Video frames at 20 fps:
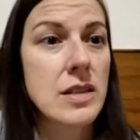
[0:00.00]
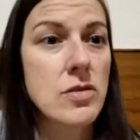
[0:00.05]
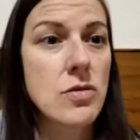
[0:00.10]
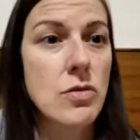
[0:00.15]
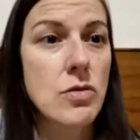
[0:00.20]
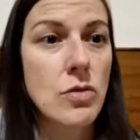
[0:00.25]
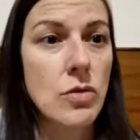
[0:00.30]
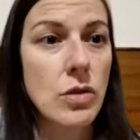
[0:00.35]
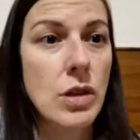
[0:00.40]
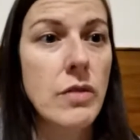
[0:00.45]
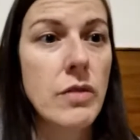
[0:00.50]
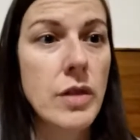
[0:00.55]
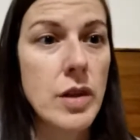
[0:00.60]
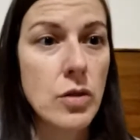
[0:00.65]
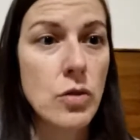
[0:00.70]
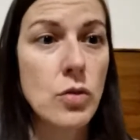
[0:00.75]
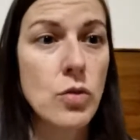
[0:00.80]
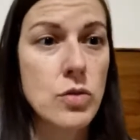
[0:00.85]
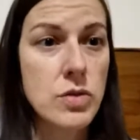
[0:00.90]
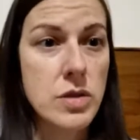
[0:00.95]
sono dei
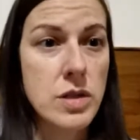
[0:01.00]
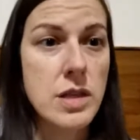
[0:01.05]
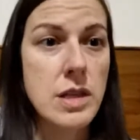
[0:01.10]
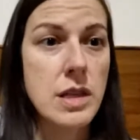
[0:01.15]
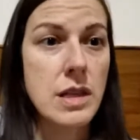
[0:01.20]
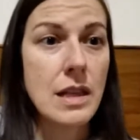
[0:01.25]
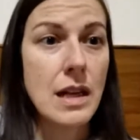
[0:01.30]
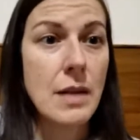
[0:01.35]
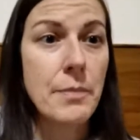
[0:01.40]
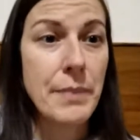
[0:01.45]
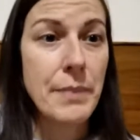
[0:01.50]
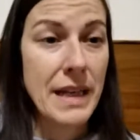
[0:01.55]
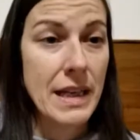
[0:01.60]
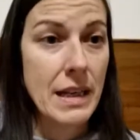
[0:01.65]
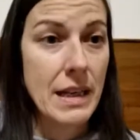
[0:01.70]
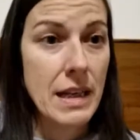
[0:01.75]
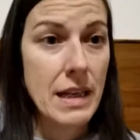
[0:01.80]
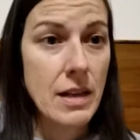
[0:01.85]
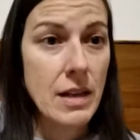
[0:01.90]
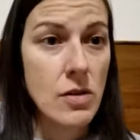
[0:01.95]
virtuosi del
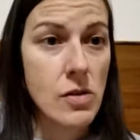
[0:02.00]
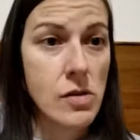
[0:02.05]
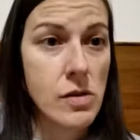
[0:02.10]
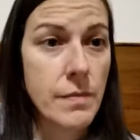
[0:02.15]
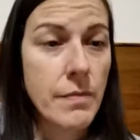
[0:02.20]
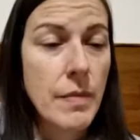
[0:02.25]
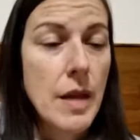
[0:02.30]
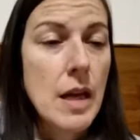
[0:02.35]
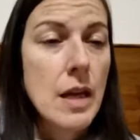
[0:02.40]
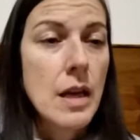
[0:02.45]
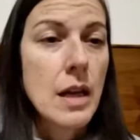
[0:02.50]
pennino.